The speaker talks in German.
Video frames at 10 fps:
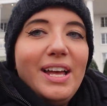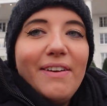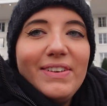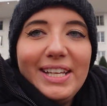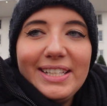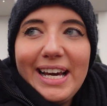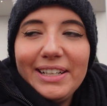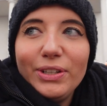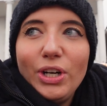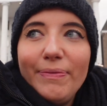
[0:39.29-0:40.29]
Wir sind jetzt
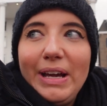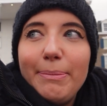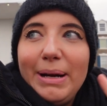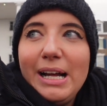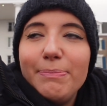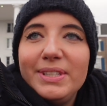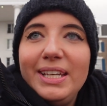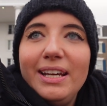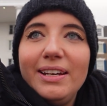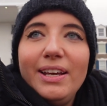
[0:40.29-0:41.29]
angekommen, wir haben halb
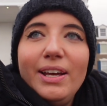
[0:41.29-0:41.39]
zehn,